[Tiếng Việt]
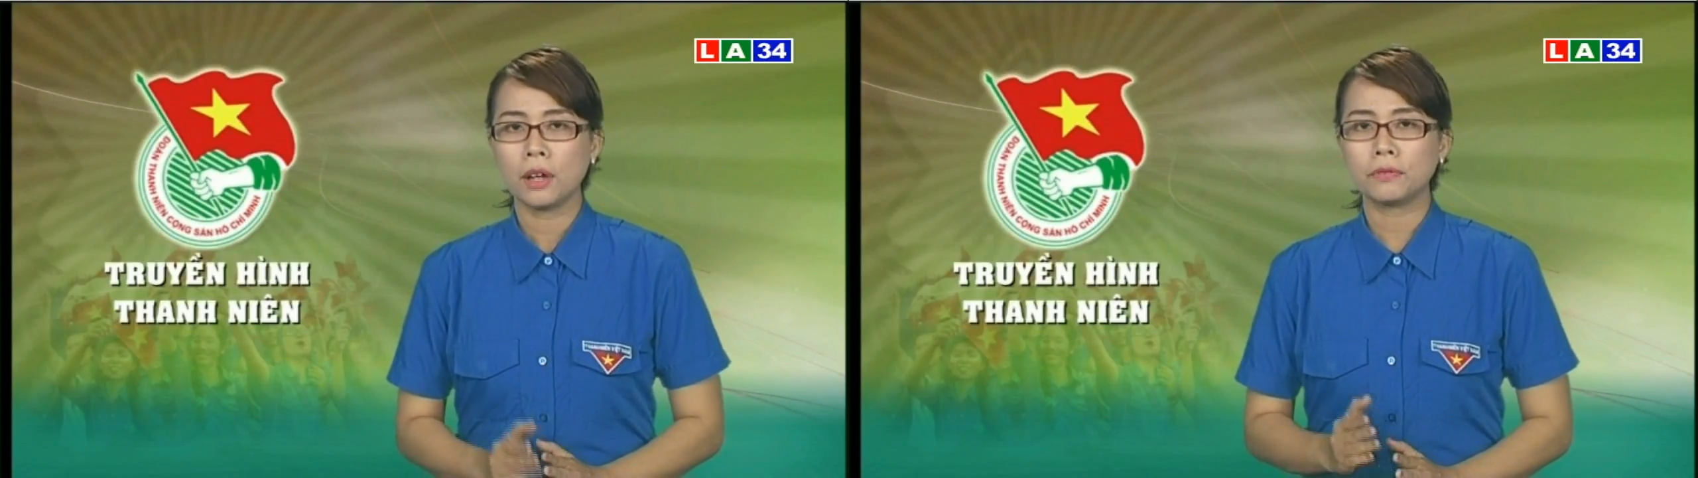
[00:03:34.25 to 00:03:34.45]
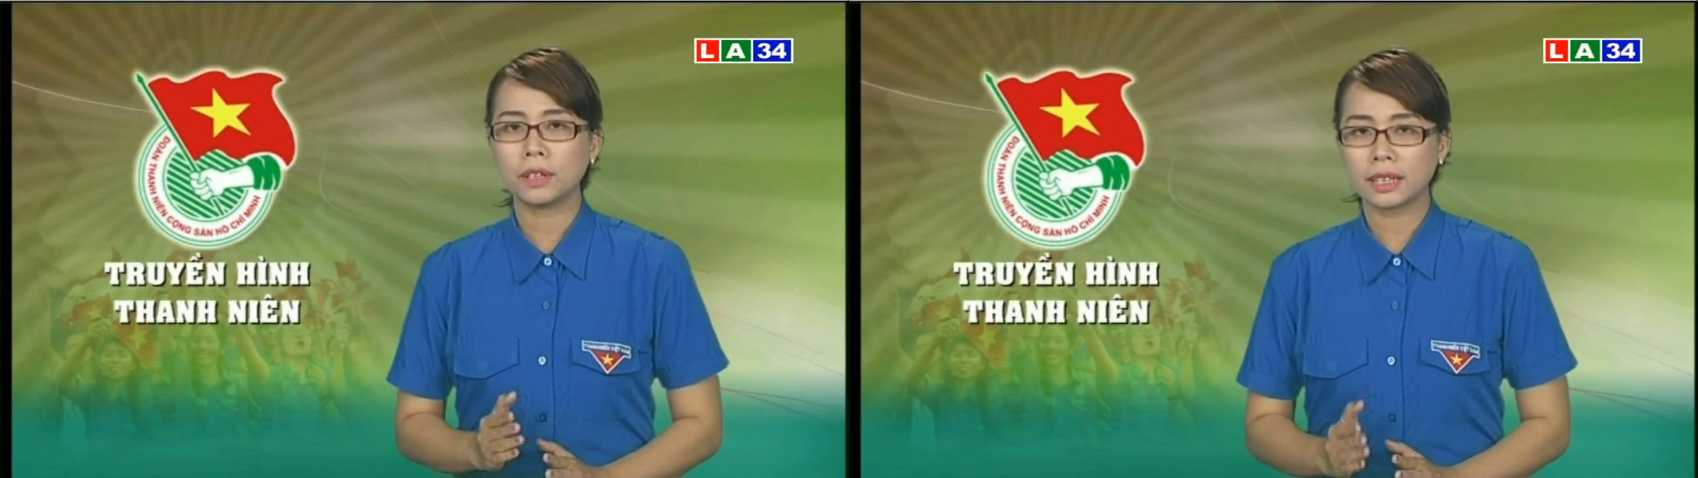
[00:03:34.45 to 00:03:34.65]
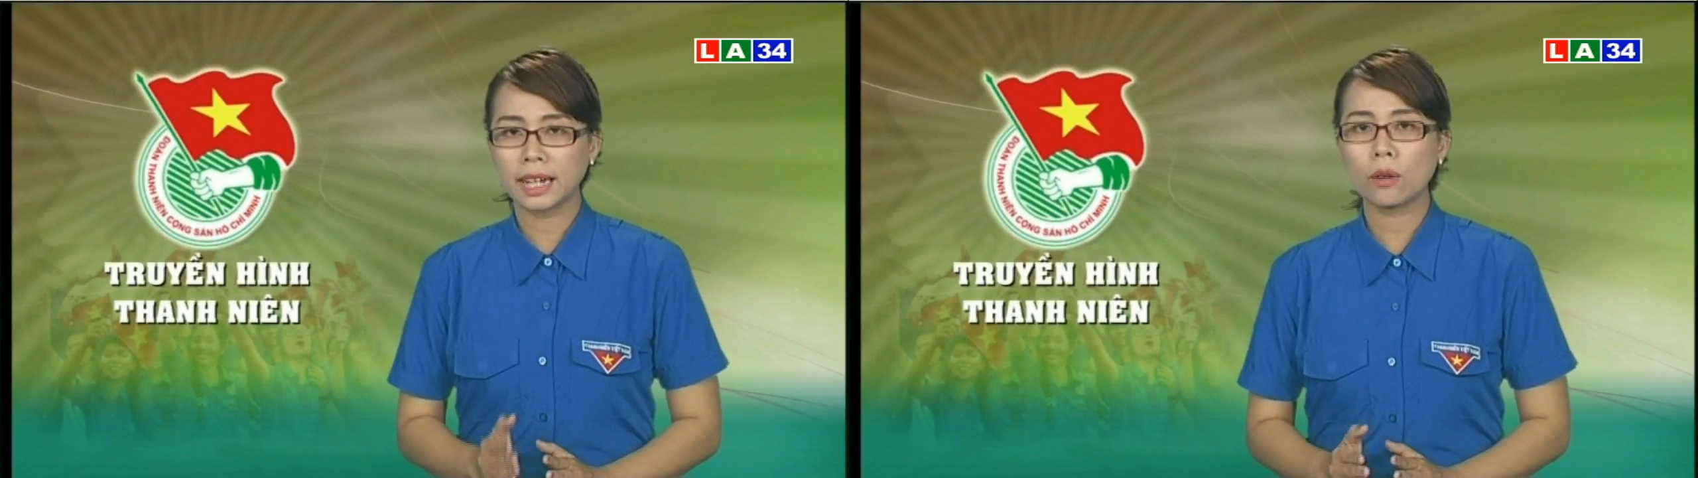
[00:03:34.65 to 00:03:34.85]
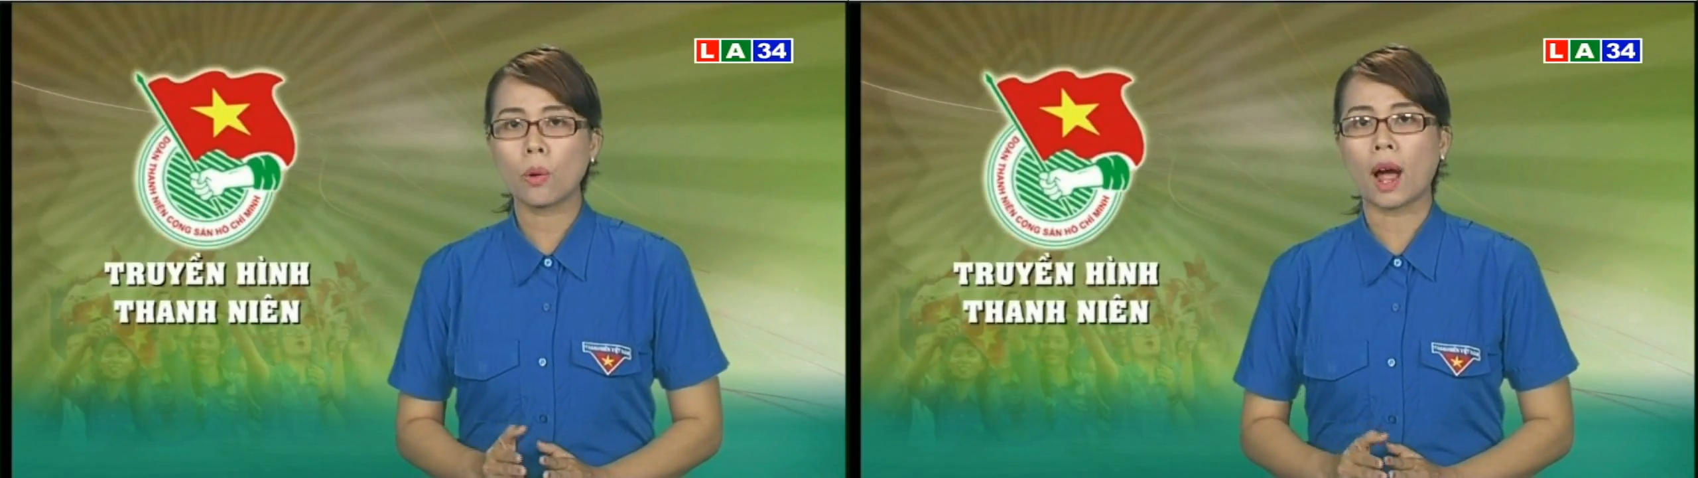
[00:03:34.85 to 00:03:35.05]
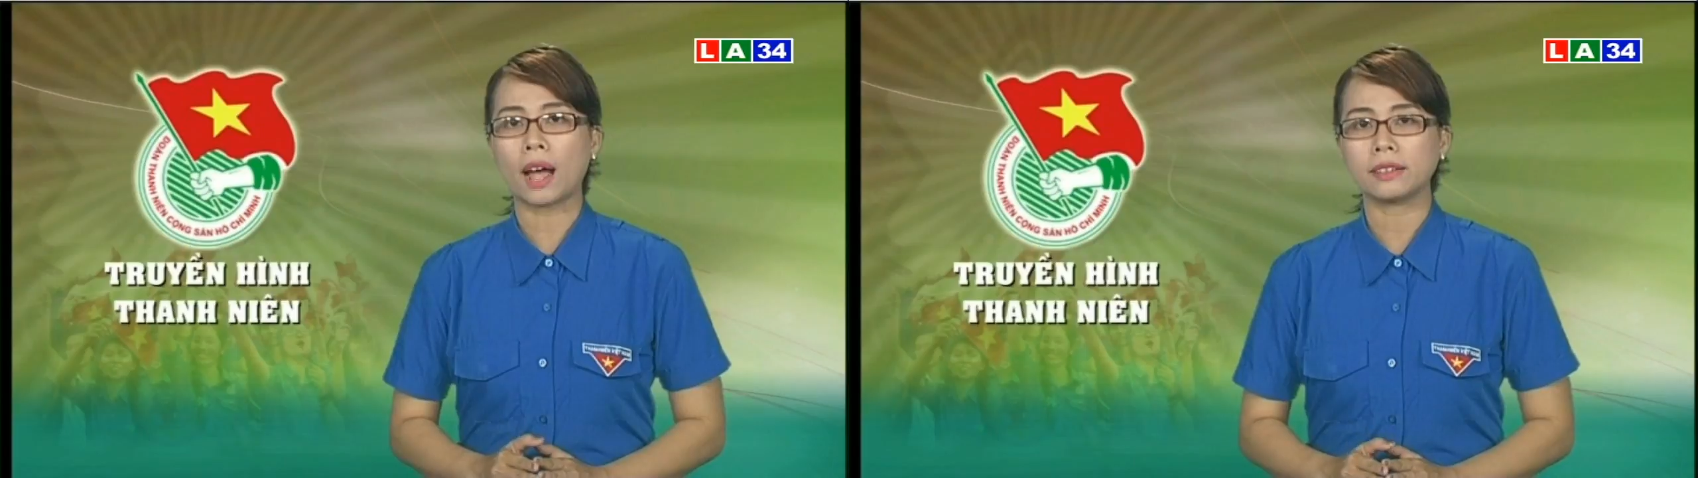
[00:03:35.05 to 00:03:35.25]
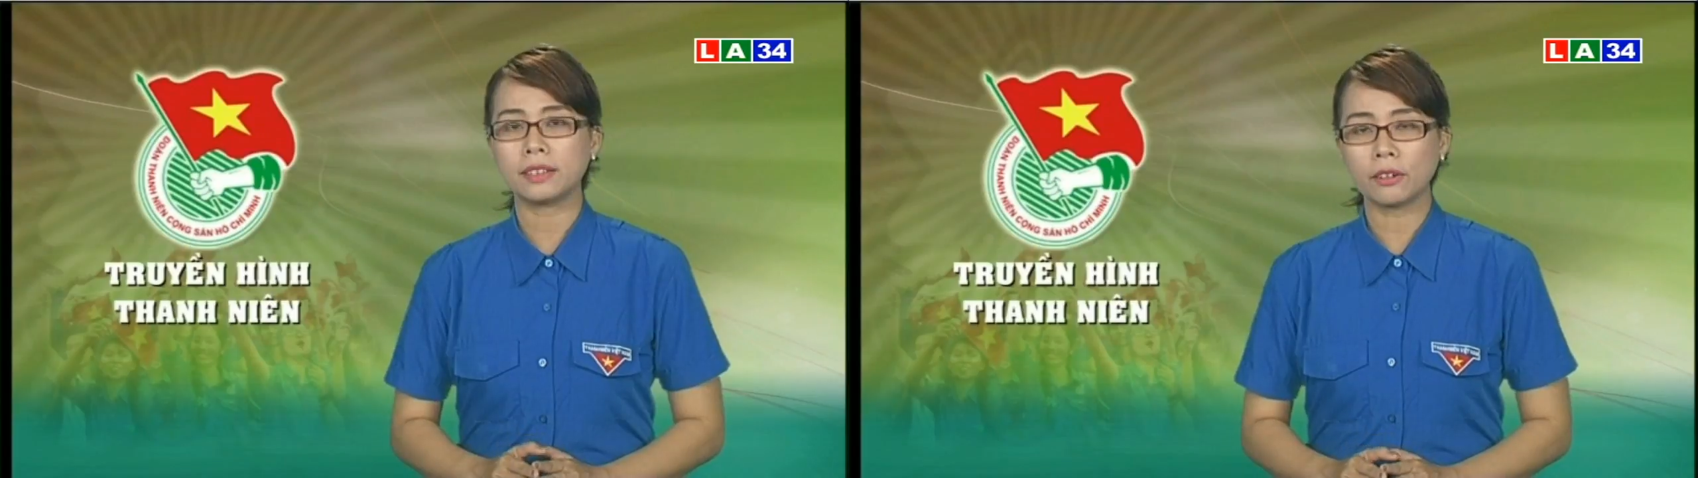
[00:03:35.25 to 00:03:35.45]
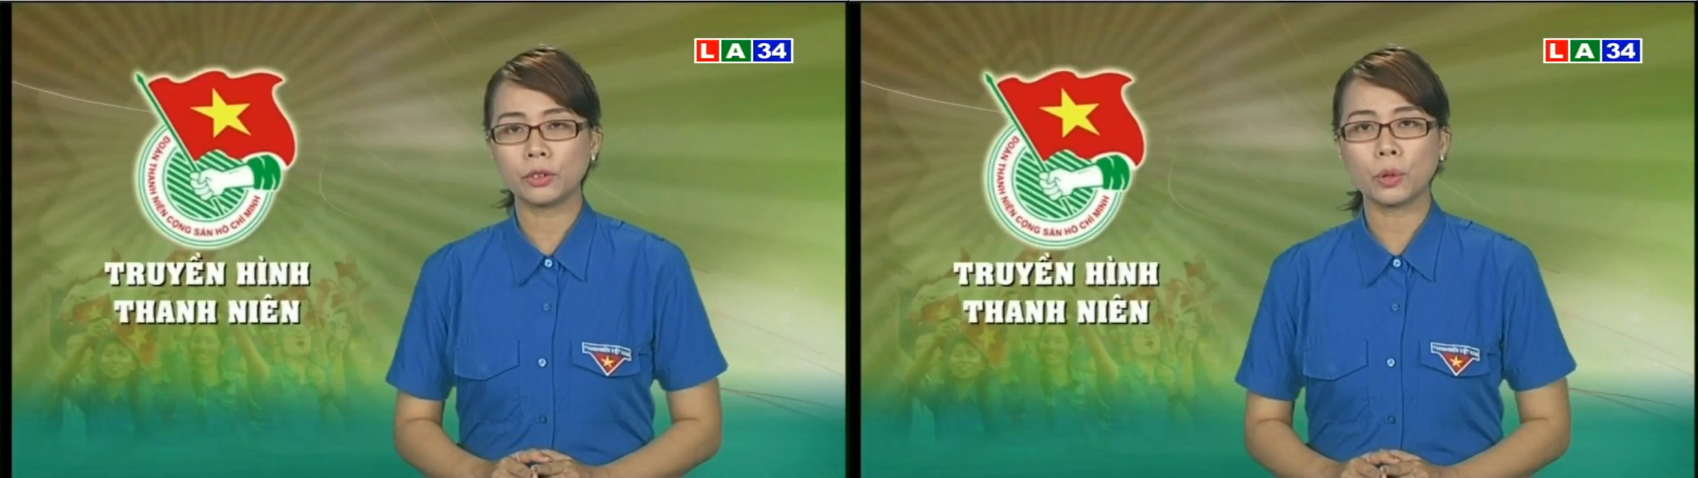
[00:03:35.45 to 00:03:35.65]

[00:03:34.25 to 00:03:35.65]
vừa khắc họa chân